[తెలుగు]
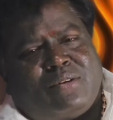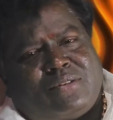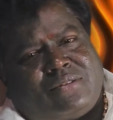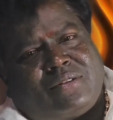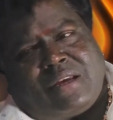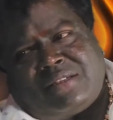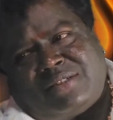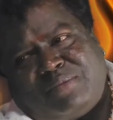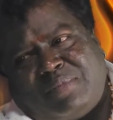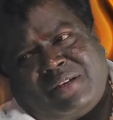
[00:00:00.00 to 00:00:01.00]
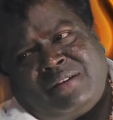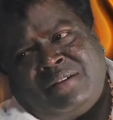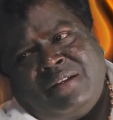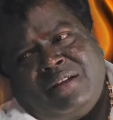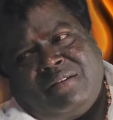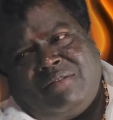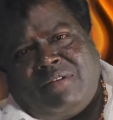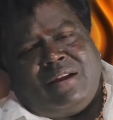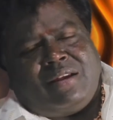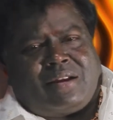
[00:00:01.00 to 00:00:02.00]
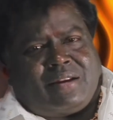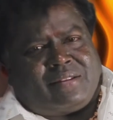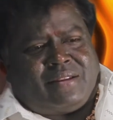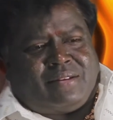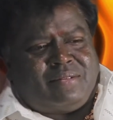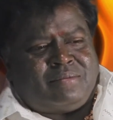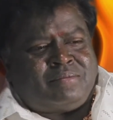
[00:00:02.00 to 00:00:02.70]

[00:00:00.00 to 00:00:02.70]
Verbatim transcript: కోస్ట్ కాస్ట్యూమర్ అని వాళ్ళే కడతారు